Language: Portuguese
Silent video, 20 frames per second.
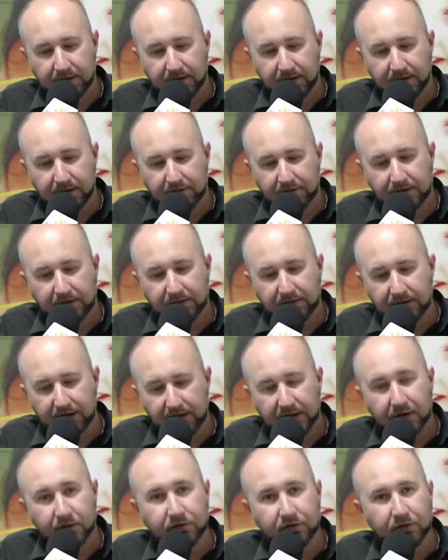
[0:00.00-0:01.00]
Se
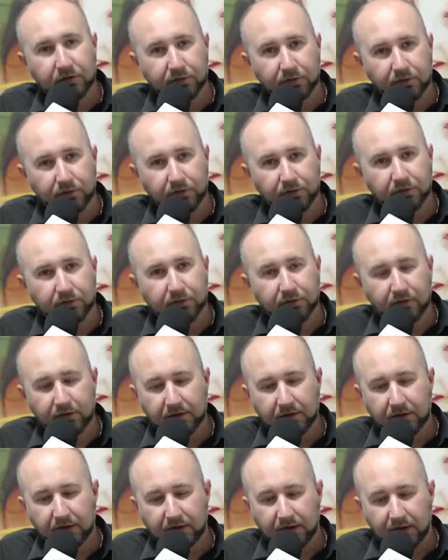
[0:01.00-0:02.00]
entregue a Jesus
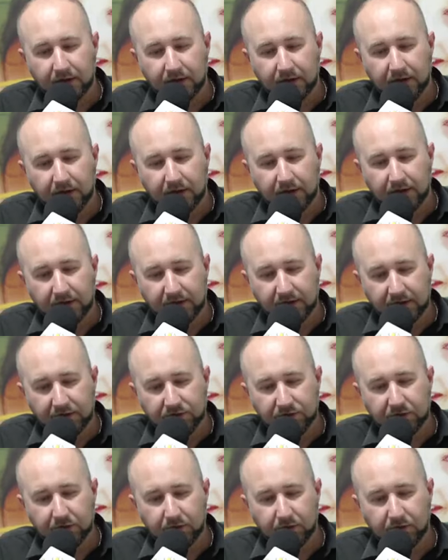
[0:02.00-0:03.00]
e
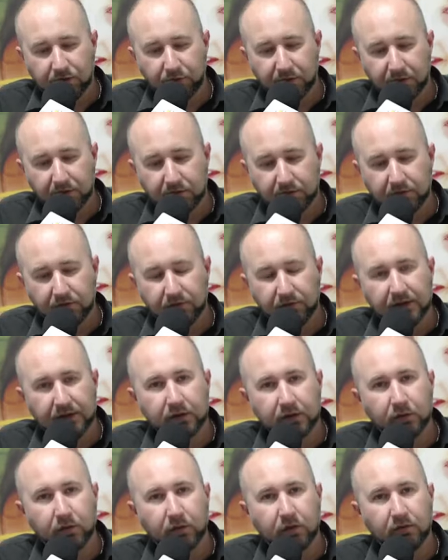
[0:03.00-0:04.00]
deixe que o Espírito
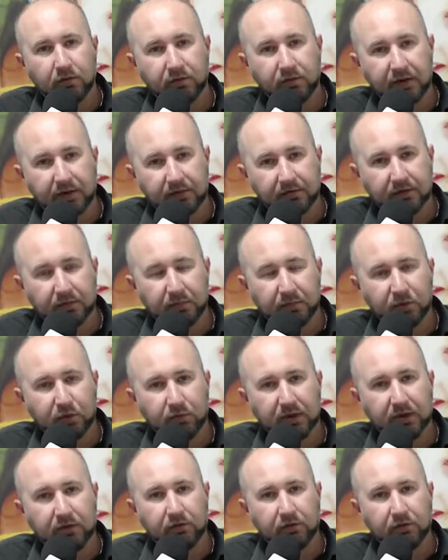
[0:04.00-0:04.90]
Santo convença por meio